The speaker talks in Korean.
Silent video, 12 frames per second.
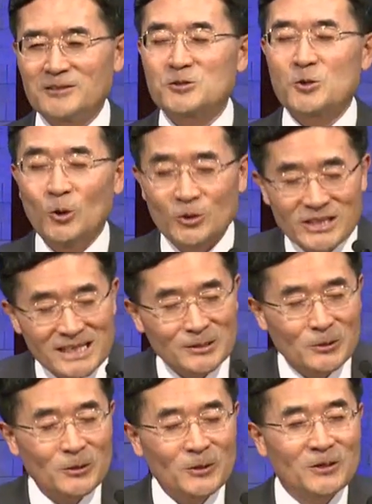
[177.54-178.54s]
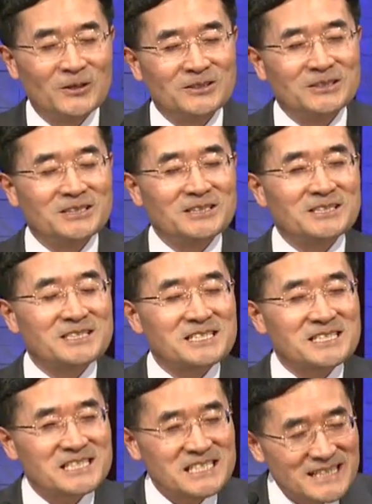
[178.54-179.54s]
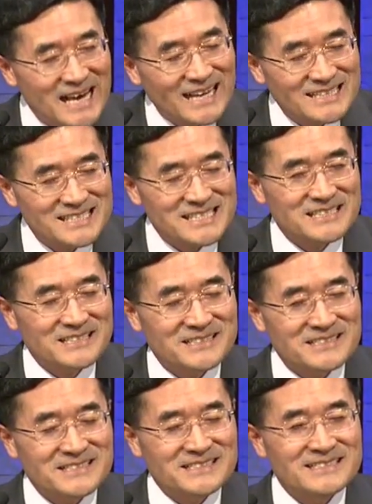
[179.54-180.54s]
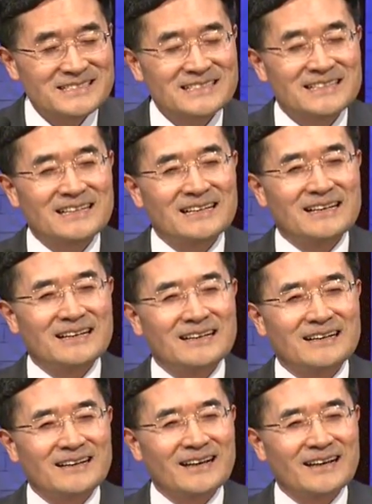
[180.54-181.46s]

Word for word: 좋은 일도 지나친 것은 아,